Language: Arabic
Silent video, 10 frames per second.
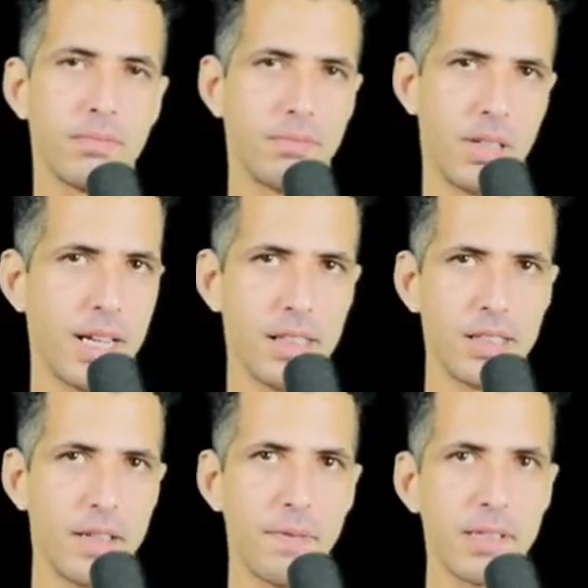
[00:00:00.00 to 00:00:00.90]
هذه
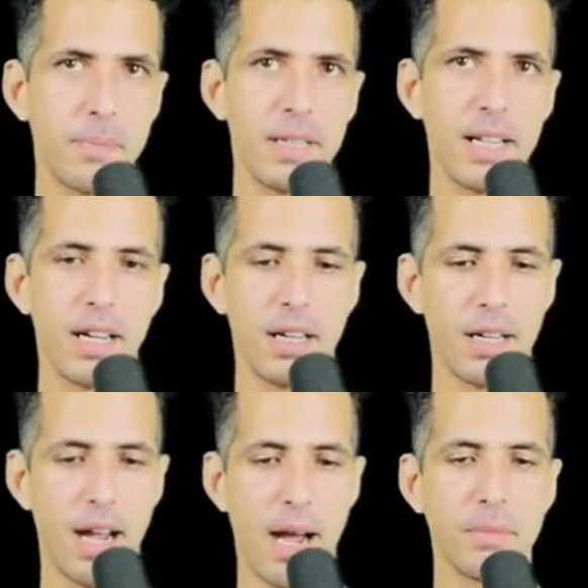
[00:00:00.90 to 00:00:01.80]
كيف ما سميناها
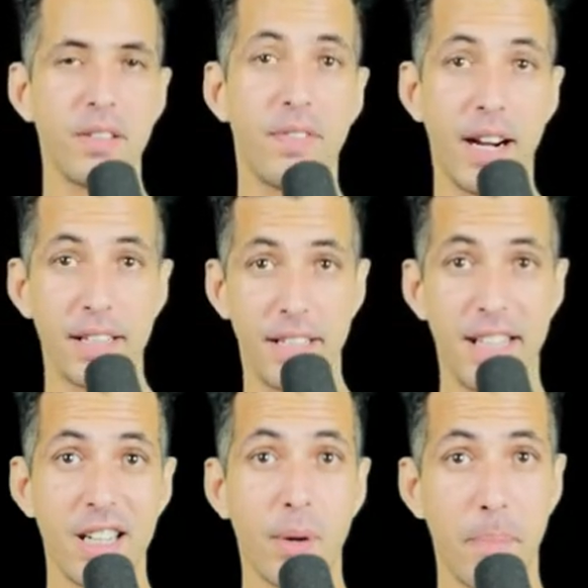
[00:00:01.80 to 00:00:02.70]
ام ديفاينين
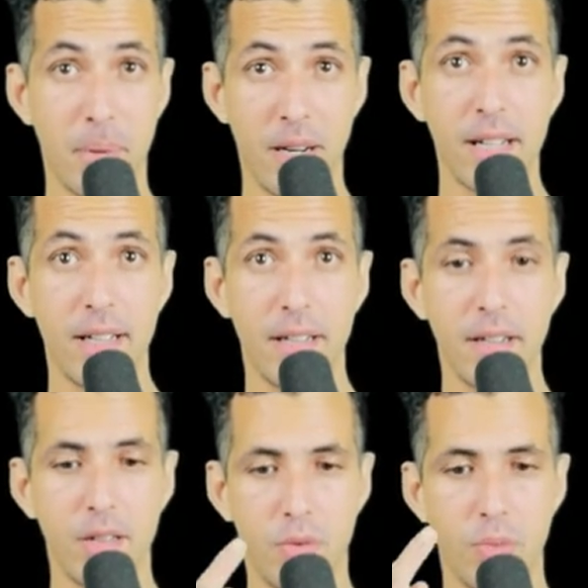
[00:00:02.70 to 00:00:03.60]
هير بايندين
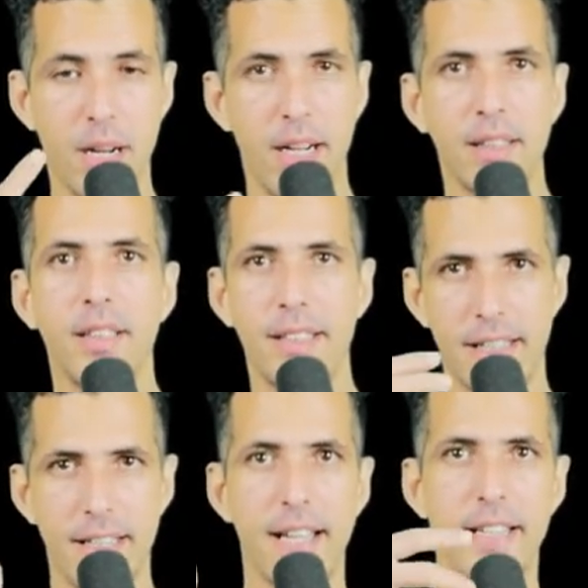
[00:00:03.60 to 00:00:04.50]
واحد
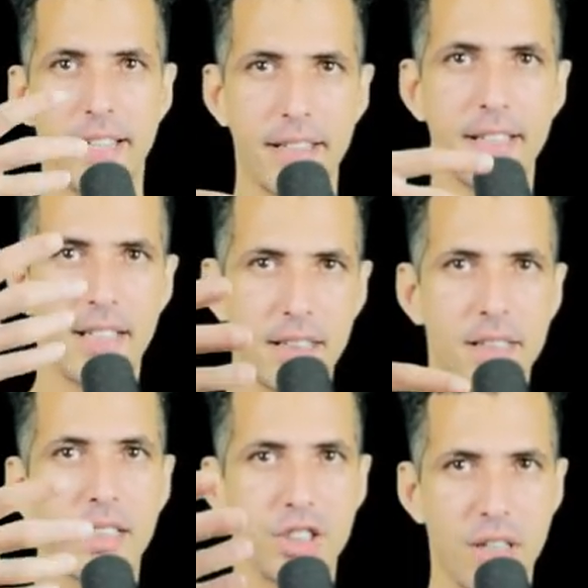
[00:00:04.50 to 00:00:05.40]
يعني انا هنا كنحدد
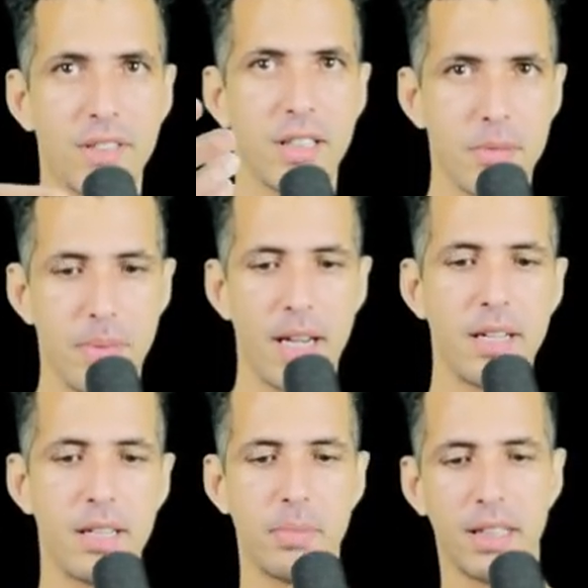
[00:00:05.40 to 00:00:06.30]
الجافا سكريبت
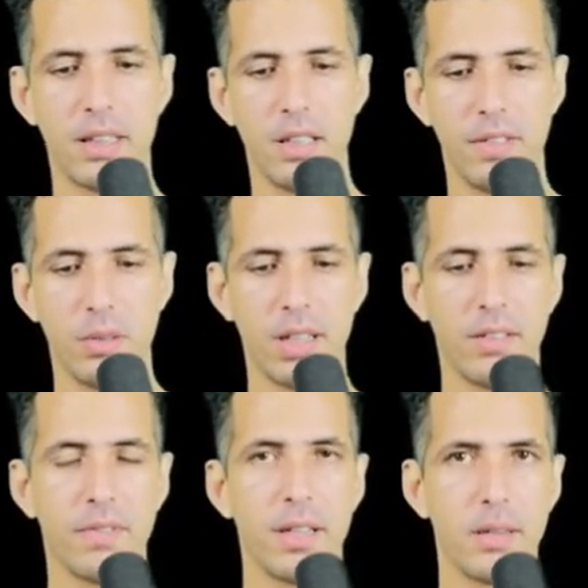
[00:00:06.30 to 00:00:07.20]
بانني بغيت نديفيني واحد
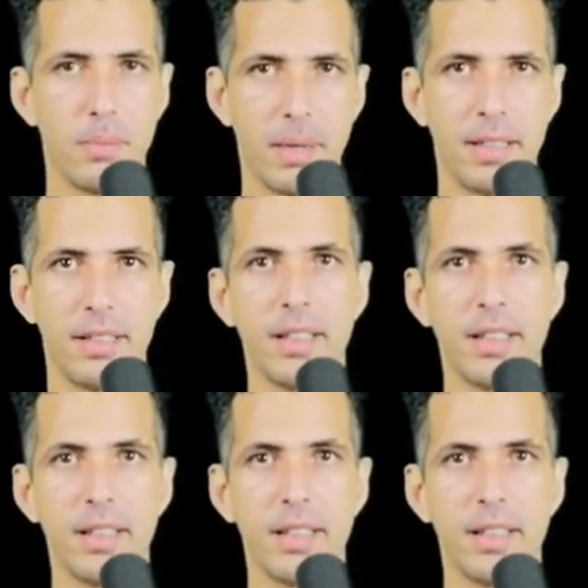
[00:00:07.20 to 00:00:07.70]
البايندين